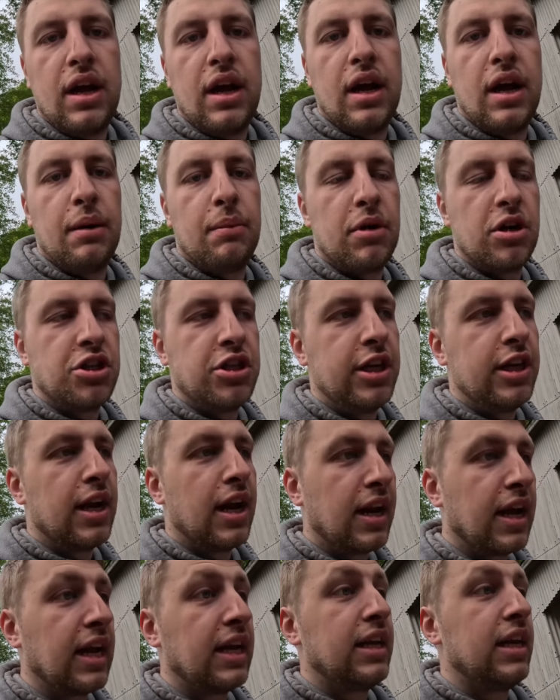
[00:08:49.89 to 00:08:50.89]
äh, Maschine
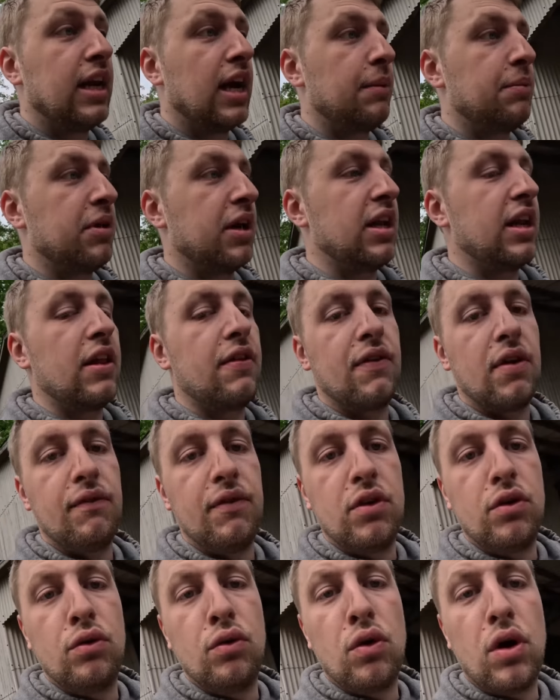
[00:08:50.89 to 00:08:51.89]
dann richtig abdreht. Jetzt
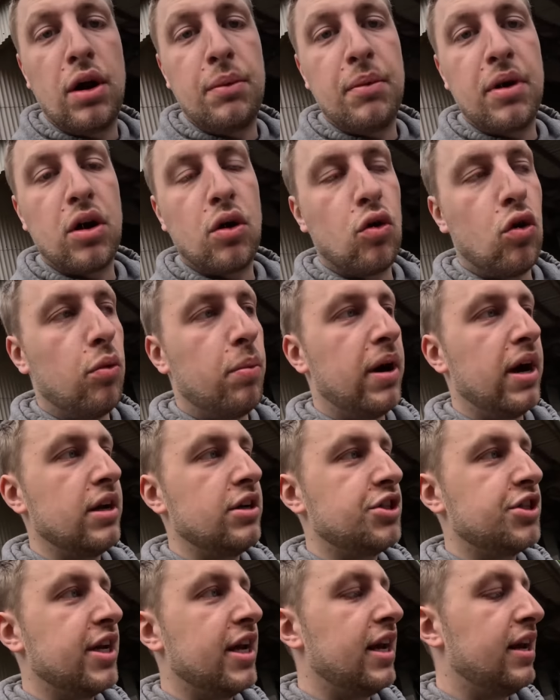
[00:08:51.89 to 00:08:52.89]
werden wir nur einmal grob
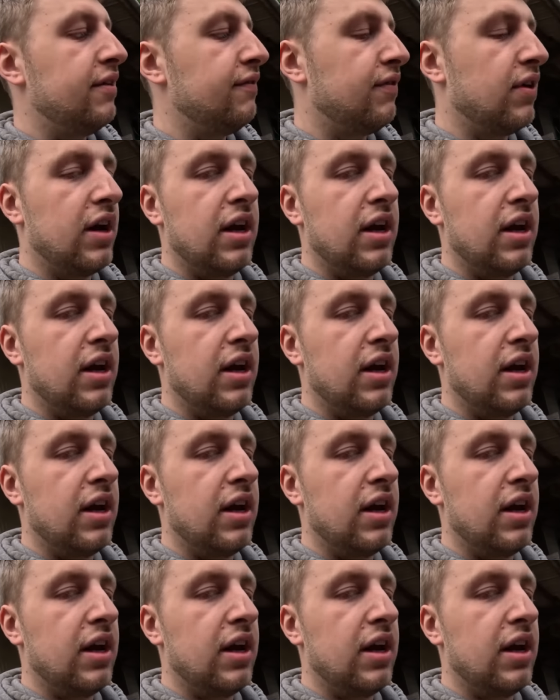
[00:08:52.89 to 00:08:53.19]
einstellen,